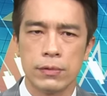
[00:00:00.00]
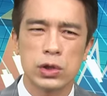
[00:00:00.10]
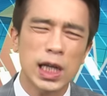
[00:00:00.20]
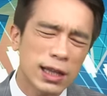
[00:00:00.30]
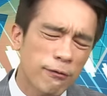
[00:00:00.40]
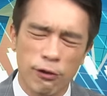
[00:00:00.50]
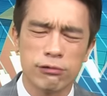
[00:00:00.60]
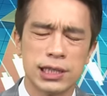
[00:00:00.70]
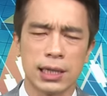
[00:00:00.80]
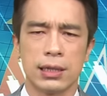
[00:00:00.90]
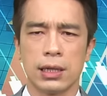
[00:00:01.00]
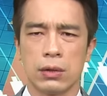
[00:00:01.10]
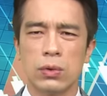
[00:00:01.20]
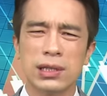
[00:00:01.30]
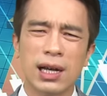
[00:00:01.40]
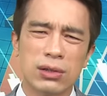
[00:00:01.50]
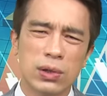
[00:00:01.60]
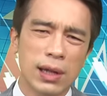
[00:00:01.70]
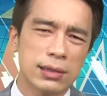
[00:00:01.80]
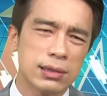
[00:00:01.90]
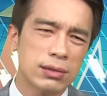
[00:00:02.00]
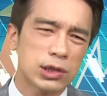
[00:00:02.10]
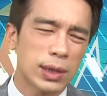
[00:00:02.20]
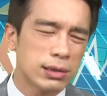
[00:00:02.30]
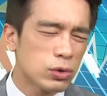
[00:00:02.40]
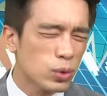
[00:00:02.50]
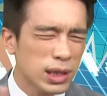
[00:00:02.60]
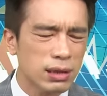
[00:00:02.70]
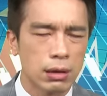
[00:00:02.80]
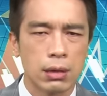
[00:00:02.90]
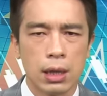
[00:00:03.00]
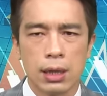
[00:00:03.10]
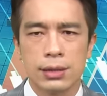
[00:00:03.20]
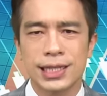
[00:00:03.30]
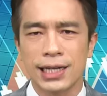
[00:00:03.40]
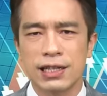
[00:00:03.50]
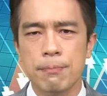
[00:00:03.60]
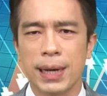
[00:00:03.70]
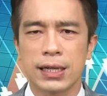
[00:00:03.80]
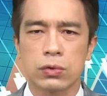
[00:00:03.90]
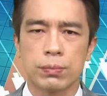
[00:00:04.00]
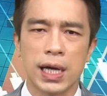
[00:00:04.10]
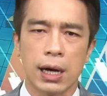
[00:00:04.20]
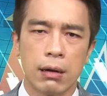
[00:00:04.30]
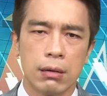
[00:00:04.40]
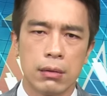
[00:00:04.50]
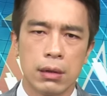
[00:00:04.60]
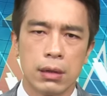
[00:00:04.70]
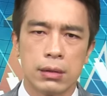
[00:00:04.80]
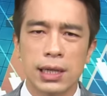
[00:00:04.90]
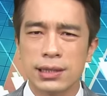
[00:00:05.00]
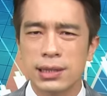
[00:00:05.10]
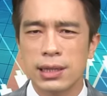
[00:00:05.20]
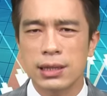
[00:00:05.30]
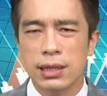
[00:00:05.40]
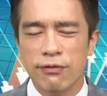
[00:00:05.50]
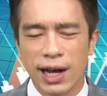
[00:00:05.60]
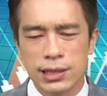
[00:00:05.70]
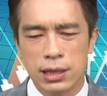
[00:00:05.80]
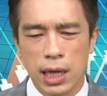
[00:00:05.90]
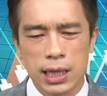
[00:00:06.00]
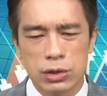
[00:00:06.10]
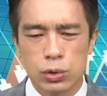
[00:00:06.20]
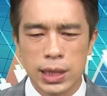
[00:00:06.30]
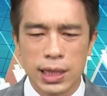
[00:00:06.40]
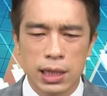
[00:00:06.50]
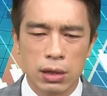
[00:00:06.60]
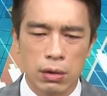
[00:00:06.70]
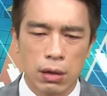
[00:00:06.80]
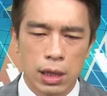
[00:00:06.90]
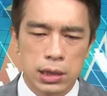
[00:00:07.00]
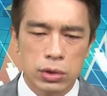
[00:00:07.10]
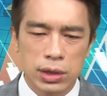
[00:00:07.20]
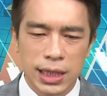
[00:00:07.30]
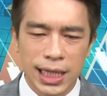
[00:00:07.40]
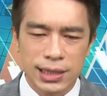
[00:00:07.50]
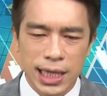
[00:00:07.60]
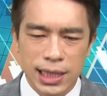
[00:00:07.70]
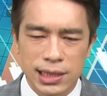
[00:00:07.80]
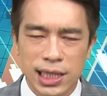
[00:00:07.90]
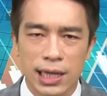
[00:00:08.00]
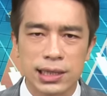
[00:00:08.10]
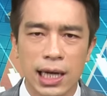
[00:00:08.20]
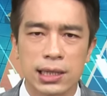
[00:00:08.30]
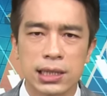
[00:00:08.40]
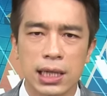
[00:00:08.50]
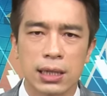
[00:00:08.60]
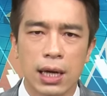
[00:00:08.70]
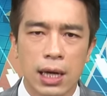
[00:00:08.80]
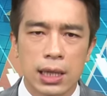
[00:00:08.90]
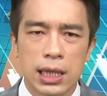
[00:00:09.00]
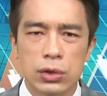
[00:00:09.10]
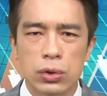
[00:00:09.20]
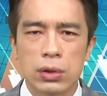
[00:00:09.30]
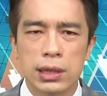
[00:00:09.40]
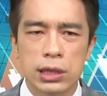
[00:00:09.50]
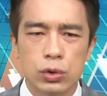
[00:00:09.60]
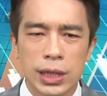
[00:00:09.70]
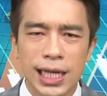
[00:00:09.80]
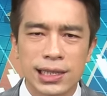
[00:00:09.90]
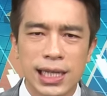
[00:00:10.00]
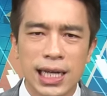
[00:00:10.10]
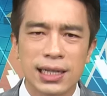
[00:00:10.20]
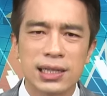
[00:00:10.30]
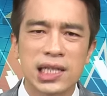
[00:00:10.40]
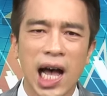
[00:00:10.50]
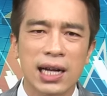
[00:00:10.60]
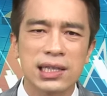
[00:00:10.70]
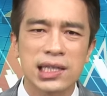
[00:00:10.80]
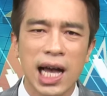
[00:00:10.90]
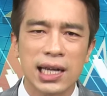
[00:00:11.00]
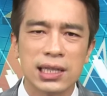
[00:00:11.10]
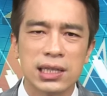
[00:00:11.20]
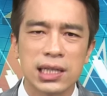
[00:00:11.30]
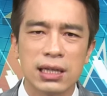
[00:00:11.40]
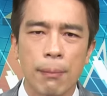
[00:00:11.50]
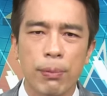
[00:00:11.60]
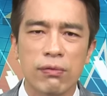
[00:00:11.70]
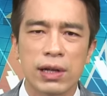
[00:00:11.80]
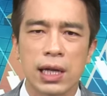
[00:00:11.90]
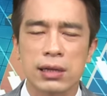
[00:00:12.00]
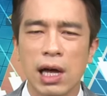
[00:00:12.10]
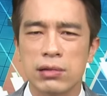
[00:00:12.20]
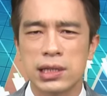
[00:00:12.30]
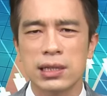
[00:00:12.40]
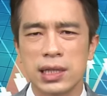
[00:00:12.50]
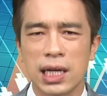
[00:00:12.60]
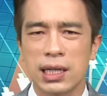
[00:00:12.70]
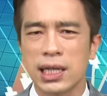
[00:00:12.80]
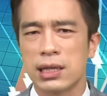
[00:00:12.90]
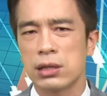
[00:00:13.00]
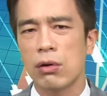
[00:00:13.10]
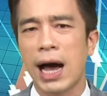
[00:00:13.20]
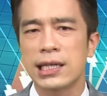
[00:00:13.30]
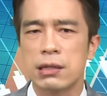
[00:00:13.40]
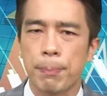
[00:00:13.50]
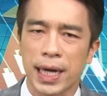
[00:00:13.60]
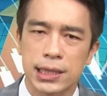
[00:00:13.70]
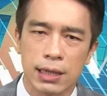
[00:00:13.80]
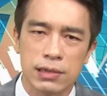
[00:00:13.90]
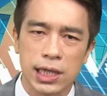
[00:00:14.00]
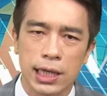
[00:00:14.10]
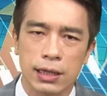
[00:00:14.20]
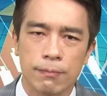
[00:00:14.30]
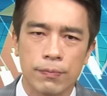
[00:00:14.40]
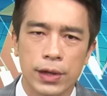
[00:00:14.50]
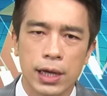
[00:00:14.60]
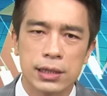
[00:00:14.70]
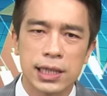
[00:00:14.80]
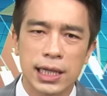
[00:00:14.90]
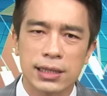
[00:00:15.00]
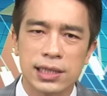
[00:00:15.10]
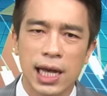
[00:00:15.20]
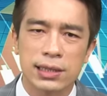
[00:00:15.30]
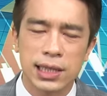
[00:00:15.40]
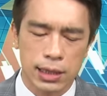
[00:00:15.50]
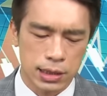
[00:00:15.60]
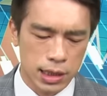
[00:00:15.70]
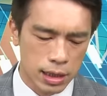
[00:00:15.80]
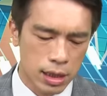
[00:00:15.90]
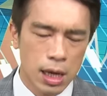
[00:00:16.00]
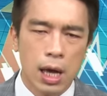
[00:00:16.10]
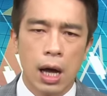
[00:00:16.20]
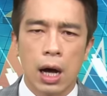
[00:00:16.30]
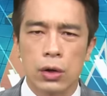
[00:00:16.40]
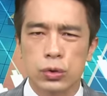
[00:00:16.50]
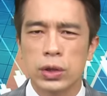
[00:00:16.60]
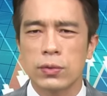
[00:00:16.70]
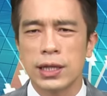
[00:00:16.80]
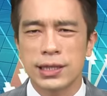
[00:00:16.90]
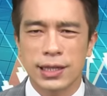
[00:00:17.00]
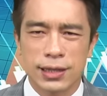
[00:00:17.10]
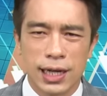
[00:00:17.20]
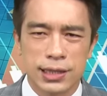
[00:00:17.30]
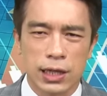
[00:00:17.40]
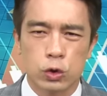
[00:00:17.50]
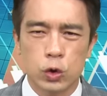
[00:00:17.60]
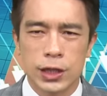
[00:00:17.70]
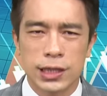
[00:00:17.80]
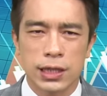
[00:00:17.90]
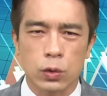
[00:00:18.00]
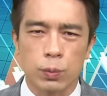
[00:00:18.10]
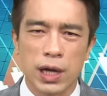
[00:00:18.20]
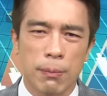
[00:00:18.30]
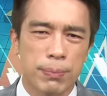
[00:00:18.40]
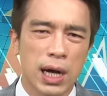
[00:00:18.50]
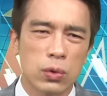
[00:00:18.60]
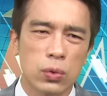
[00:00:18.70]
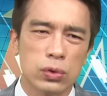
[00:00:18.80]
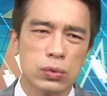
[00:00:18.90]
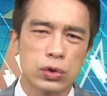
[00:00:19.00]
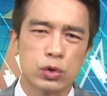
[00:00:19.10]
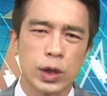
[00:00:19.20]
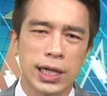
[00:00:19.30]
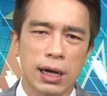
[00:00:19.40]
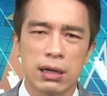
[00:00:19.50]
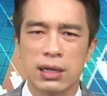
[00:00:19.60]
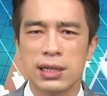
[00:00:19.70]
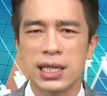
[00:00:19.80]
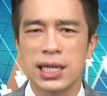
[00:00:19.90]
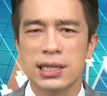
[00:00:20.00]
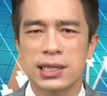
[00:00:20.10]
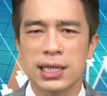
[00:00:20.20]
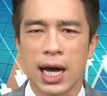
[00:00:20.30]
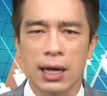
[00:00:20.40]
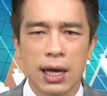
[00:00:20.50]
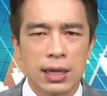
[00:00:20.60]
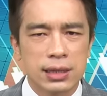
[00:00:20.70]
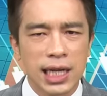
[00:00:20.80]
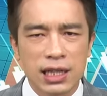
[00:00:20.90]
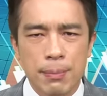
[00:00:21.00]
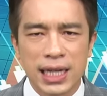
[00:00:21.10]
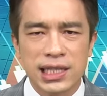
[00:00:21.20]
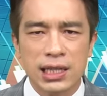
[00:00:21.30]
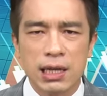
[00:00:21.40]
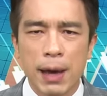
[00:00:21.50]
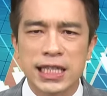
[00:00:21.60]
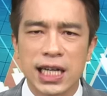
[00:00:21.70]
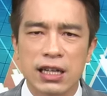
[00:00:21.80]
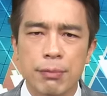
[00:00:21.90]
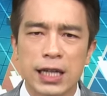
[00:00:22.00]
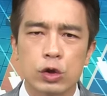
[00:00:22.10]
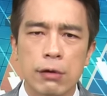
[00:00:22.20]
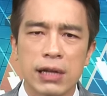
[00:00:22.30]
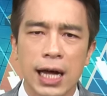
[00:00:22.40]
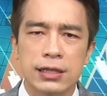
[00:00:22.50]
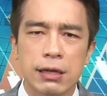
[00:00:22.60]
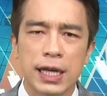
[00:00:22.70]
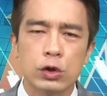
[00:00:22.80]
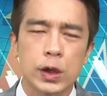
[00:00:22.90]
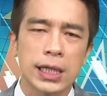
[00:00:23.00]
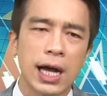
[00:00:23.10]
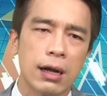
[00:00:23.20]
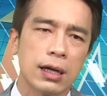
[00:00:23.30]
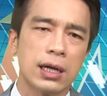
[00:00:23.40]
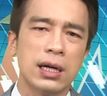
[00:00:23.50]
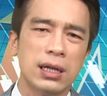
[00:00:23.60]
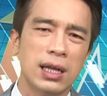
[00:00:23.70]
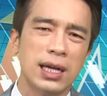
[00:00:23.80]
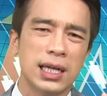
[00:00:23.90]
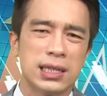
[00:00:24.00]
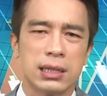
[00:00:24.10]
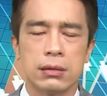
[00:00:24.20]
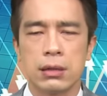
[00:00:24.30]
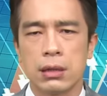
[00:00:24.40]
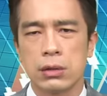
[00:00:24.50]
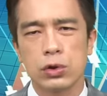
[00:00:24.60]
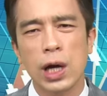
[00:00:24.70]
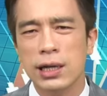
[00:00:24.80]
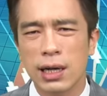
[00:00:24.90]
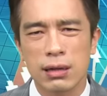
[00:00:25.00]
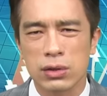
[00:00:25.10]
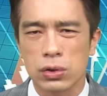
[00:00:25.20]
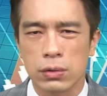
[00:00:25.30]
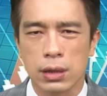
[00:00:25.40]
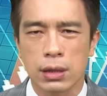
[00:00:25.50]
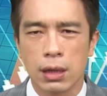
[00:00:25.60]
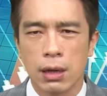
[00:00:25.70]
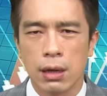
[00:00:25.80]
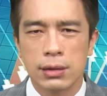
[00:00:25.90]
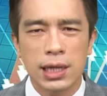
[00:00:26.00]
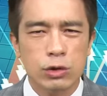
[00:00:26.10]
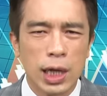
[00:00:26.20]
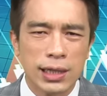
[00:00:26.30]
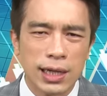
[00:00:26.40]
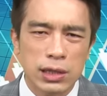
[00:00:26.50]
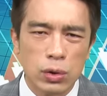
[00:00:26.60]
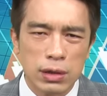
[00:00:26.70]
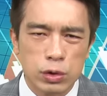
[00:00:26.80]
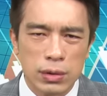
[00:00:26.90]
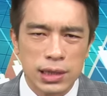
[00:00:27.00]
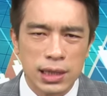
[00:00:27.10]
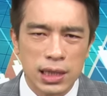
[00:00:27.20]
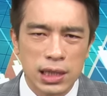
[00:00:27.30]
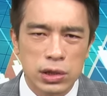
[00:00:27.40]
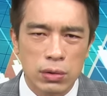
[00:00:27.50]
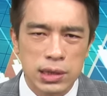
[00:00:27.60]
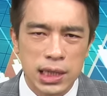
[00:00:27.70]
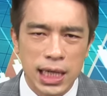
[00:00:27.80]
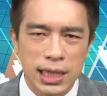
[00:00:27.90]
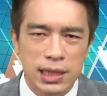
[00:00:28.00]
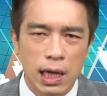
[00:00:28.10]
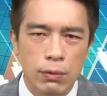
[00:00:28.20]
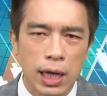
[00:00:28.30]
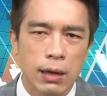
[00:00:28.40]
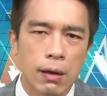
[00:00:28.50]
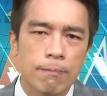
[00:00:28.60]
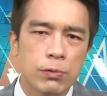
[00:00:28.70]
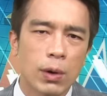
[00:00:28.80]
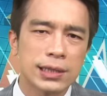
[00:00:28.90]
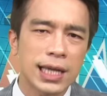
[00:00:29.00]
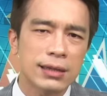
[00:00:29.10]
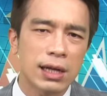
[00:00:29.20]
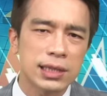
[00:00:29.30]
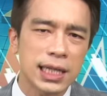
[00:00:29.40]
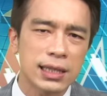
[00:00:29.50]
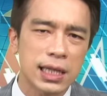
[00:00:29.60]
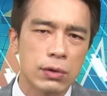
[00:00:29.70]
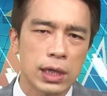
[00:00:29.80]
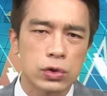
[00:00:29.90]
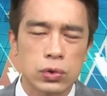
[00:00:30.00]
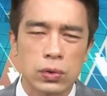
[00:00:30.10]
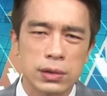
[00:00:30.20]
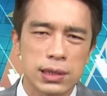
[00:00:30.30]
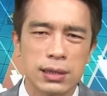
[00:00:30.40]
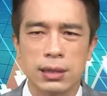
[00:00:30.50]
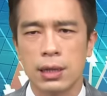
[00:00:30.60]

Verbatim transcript: 赚到风险而已。我知道很多老师都喜欢追这种涨停板的股票。但是呢，你发现，哎，追了以后，结果你看这一根长上影线，你如果是追在这一根长上影线的部分呢，到今天你可能都还是赔钱。这一根，这一根长上影线，哦，所以我一直跟大家讲，最近的股票不要过度去追高，合一也是一样，涨停板，涨停板，涨停板追不到，这边追到了，可能已经创高很多了。那创高很多，说真的，你从这一个点位往上到这个点位，说真